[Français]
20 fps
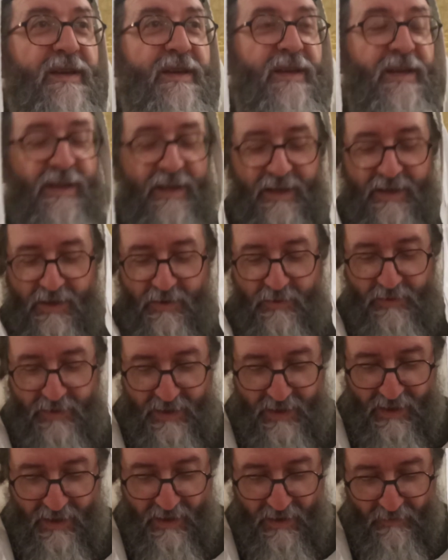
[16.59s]
et qui nous
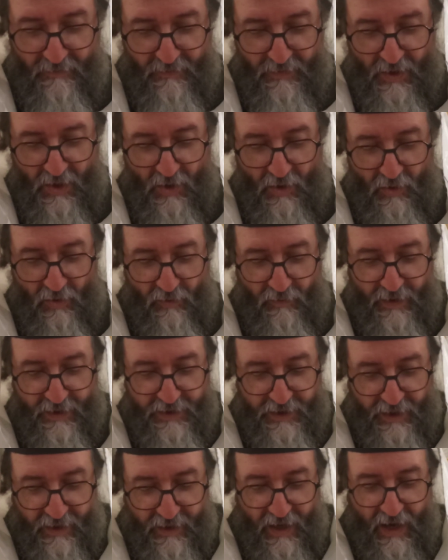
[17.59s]
dit
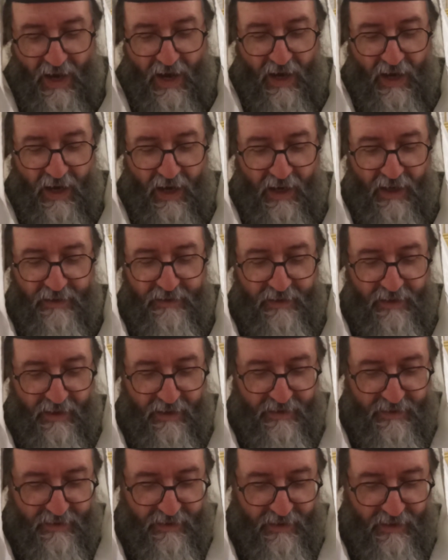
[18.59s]
Uvashana hat
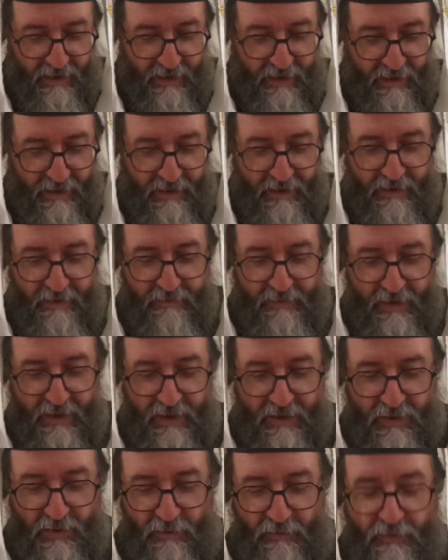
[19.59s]
Esre,
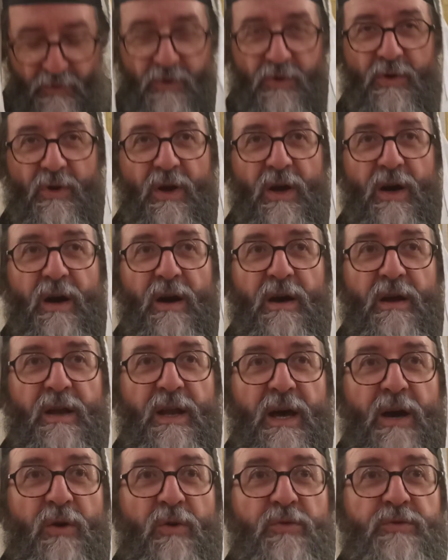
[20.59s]
ce fut en
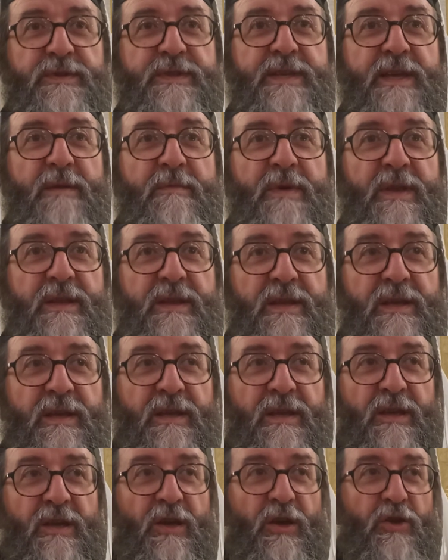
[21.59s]
la onzième
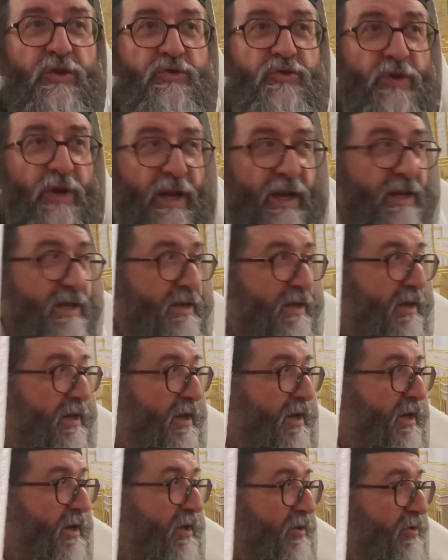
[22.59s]
année du règne
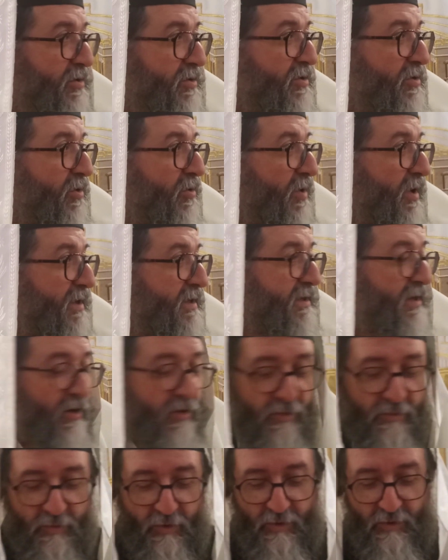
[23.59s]
du roi
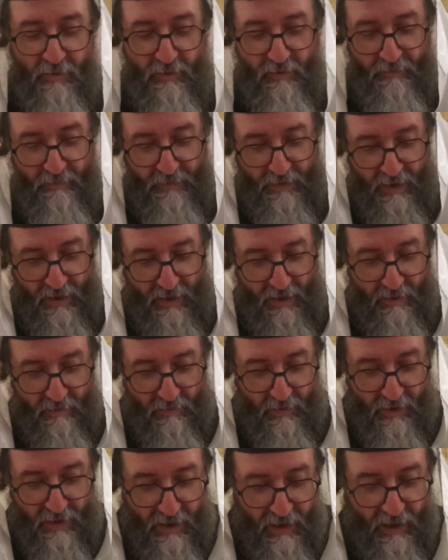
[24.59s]
Salomon,
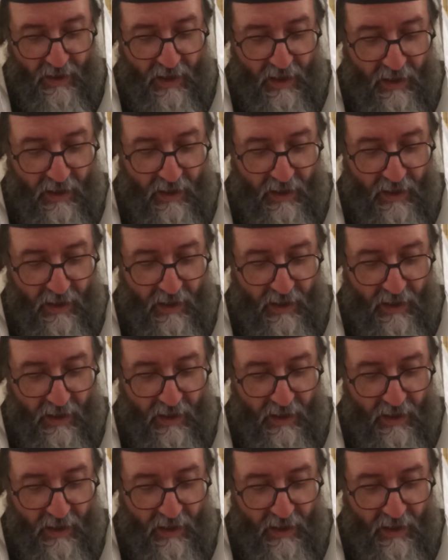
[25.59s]
Veillé